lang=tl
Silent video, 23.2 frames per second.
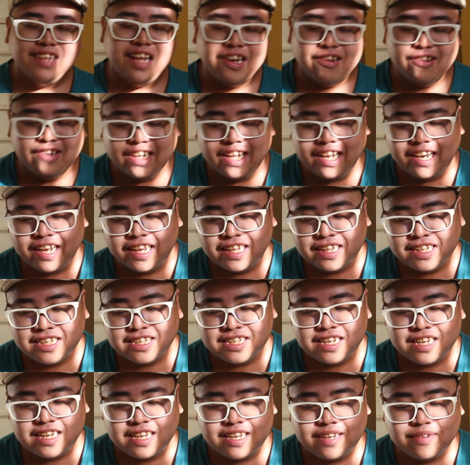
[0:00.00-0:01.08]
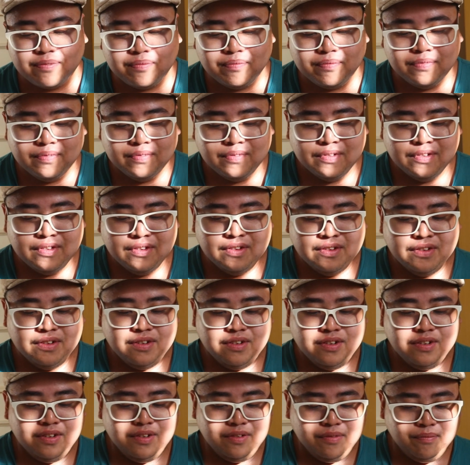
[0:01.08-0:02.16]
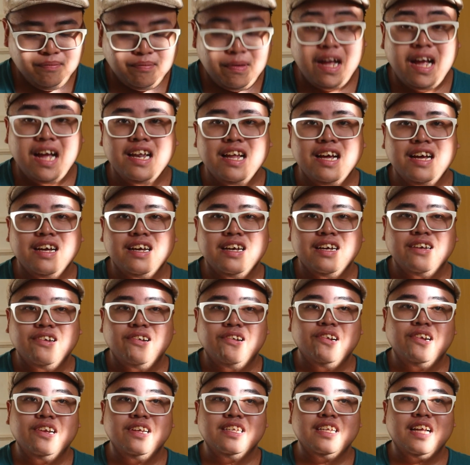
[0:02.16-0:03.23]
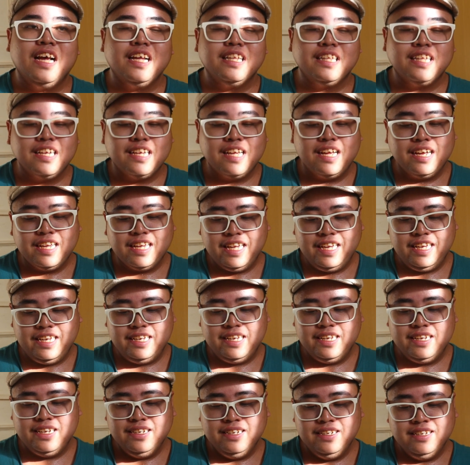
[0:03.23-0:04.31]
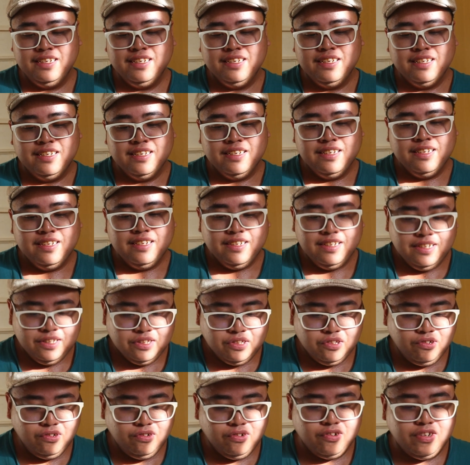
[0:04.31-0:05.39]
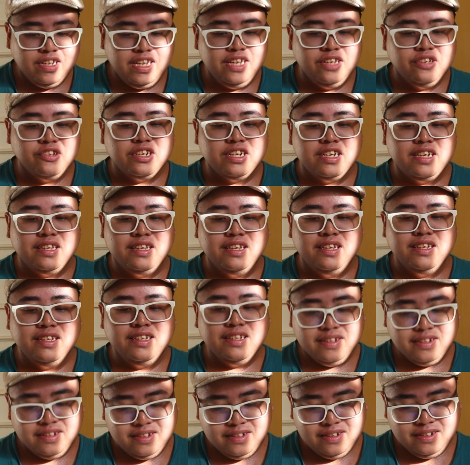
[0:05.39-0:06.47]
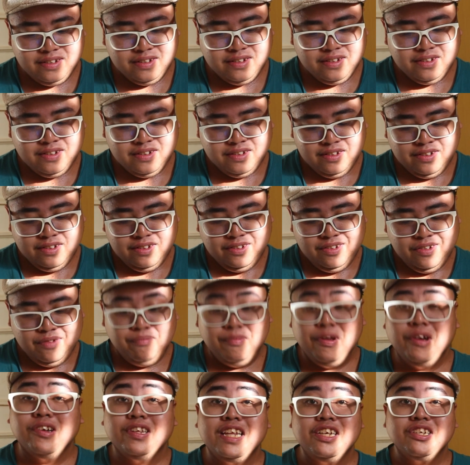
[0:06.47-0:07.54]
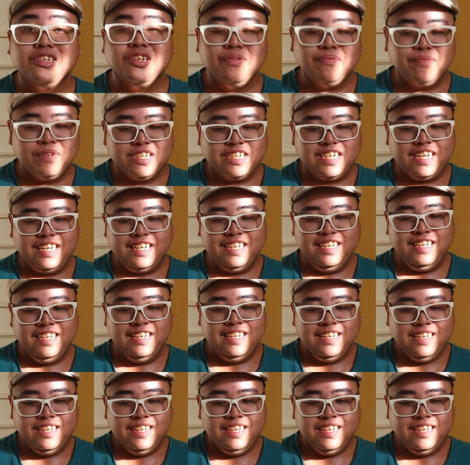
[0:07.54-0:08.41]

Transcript: Tago na lang kita sa pangalang or sa katagang K. To Kuya Jed, may quotation pa siya. Eh.